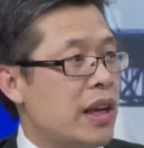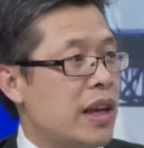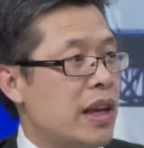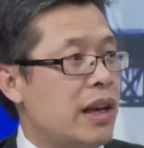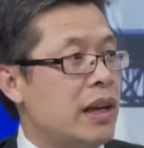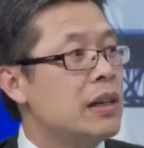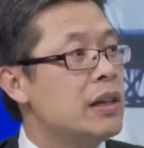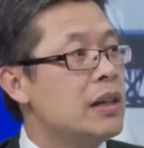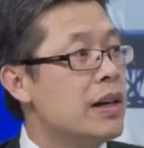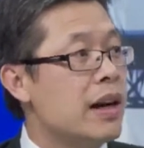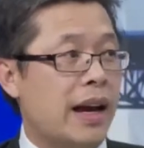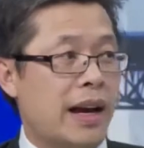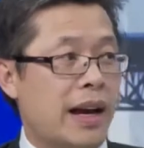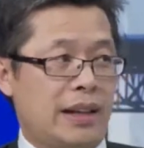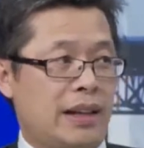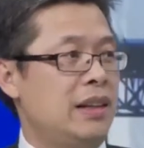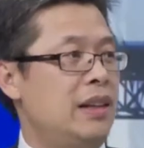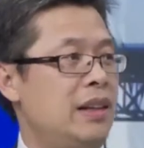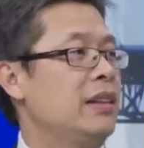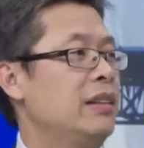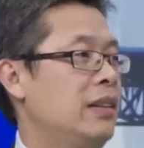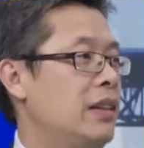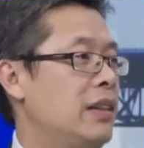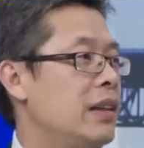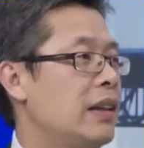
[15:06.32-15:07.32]
sẽ hư hại
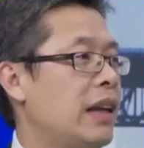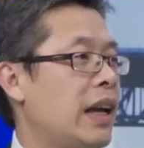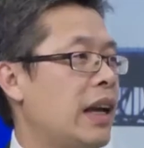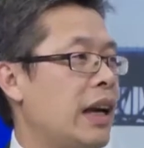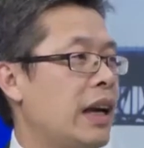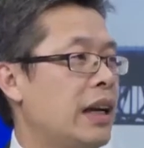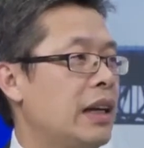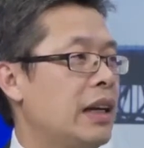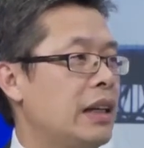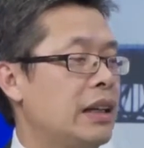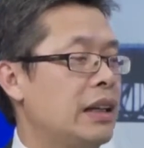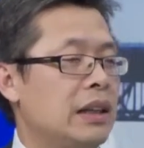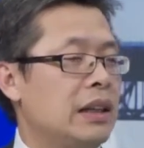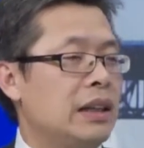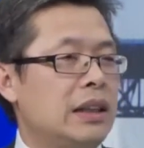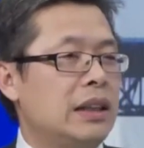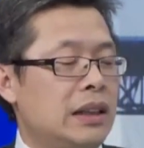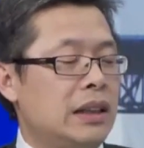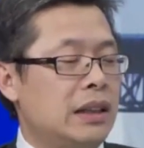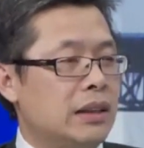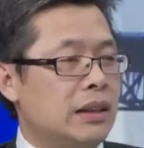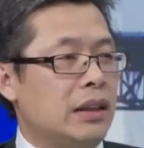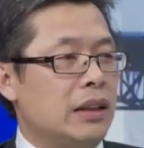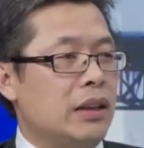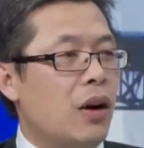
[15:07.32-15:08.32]
hết tất cả
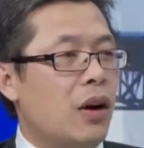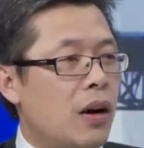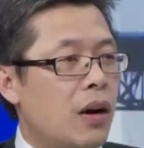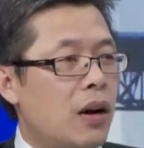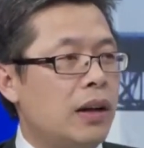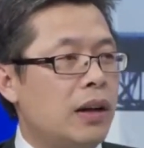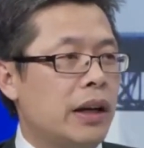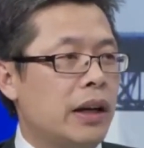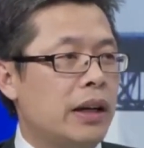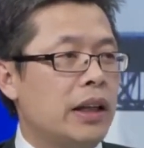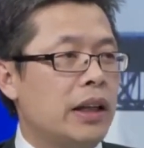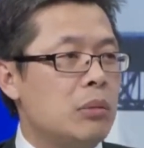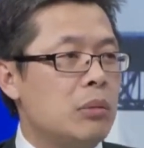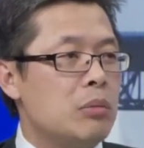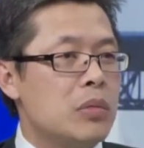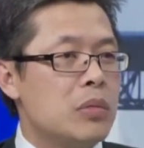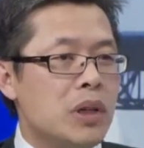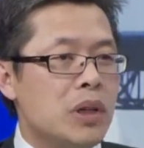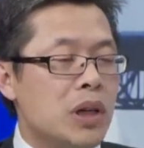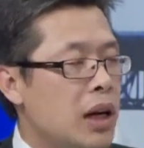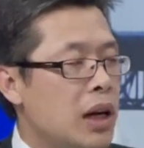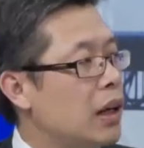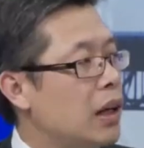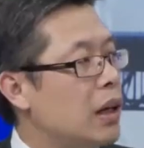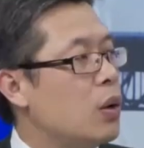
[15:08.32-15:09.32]
à. thì đó là cái điểm
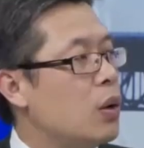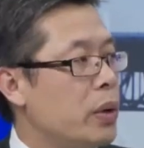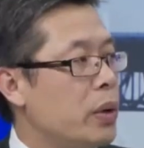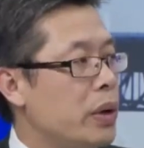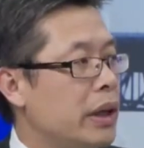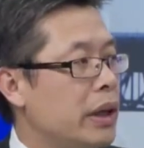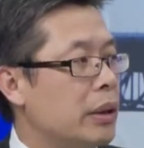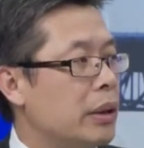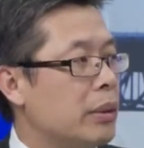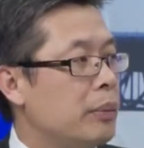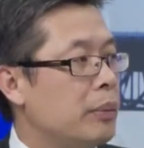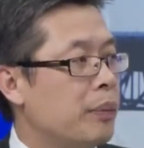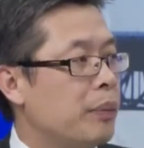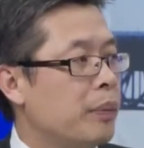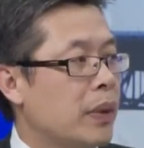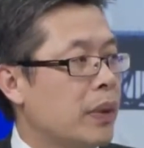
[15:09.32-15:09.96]
rất là nguy hiểm